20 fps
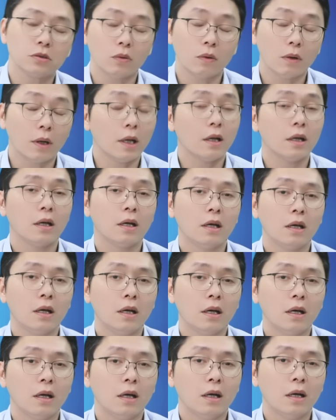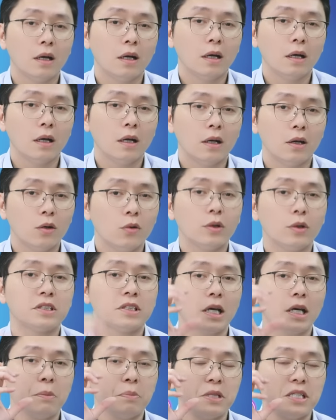对，加起来是如果这
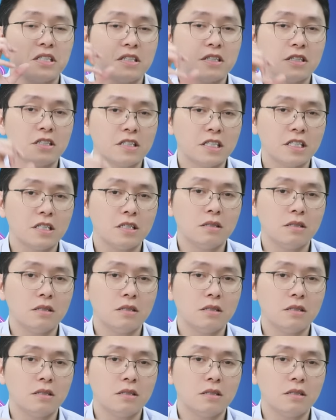笔资金，